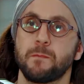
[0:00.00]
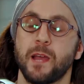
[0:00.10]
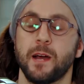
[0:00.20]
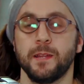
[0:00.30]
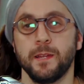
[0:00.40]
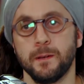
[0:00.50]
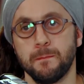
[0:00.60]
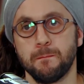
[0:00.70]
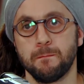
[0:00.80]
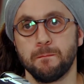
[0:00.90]
يعني ايه
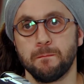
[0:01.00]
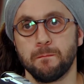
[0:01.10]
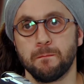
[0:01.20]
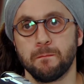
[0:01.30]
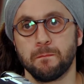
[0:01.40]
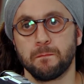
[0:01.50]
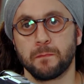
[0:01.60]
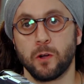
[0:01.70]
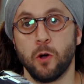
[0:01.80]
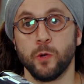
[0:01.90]
يعني قوي
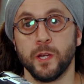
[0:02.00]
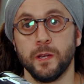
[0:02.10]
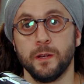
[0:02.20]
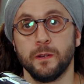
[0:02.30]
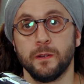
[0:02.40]
قوي ايه